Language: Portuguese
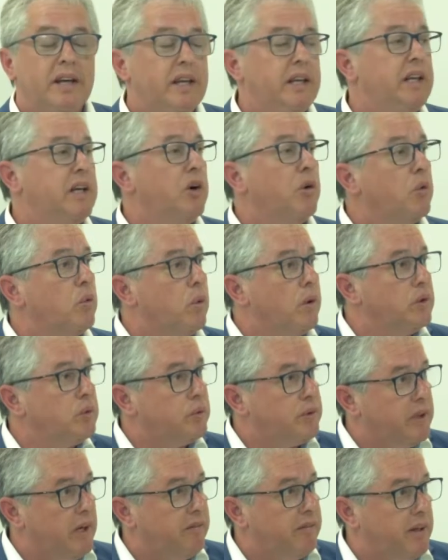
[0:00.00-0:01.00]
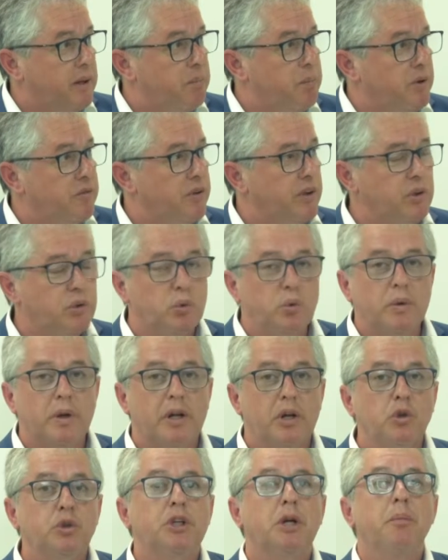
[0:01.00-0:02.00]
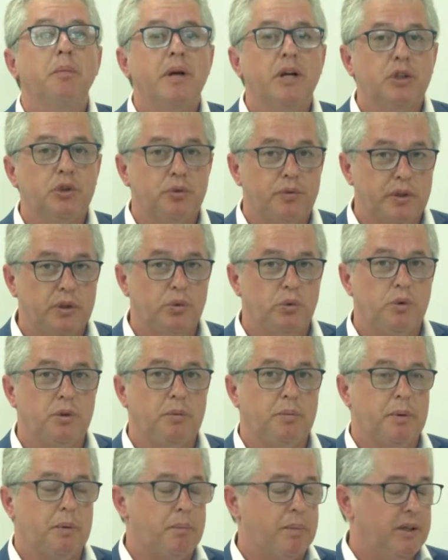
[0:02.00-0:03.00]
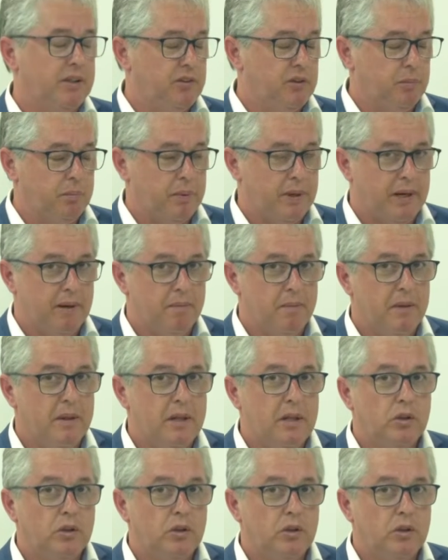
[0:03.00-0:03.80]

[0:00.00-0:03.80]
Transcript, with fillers: E eu, quando estava na prefeitura, eu chamei a juventude para participar.